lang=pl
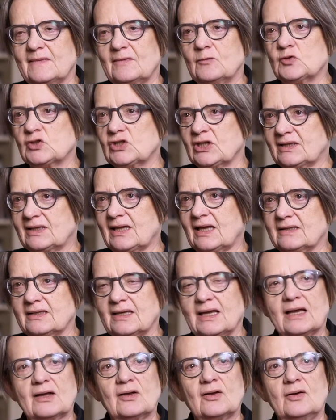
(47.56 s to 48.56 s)
użyta
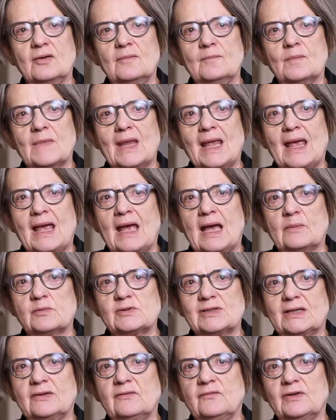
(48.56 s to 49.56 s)
niejako. A
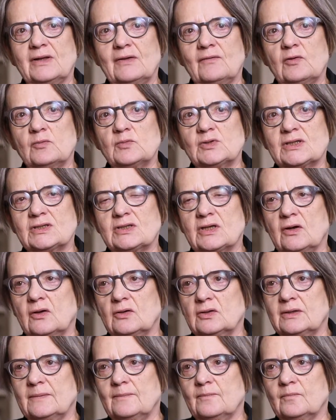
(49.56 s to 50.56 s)
poza tym wydawało mi się, że
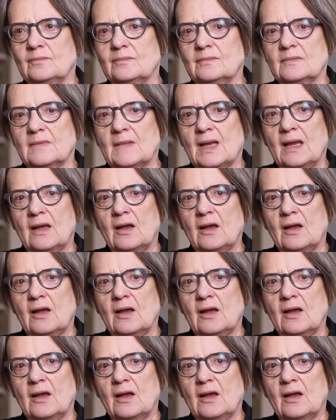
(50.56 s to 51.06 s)
oni mm,